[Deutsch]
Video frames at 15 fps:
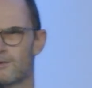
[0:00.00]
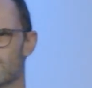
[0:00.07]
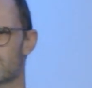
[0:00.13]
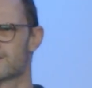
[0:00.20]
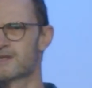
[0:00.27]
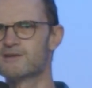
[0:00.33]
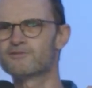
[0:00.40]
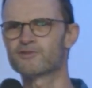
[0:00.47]
und
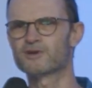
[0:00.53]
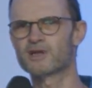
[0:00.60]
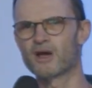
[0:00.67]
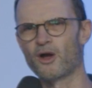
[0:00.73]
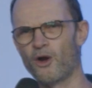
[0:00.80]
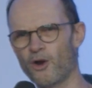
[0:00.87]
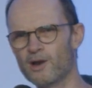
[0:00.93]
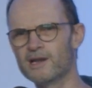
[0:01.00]
sind von
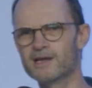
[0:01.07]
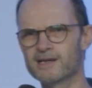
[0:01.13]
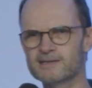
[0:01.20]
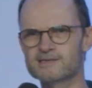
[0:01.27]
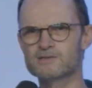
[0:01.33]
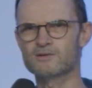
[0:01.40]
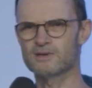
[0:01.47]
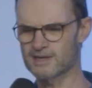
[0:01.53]
der Hölle
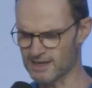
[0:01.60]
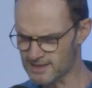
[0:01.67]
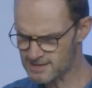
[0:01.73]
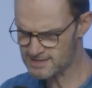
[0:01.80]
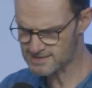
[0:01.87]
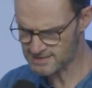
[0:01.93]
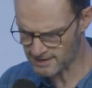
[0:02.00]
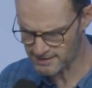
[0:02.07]
entzündet. Kann
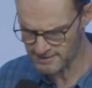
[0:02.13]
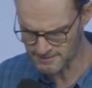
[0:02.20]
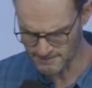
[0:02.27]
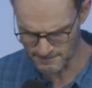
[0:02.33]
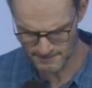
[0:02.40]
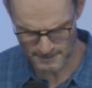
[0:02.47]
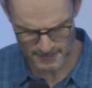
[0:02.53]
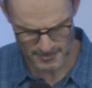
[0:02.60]
das sein?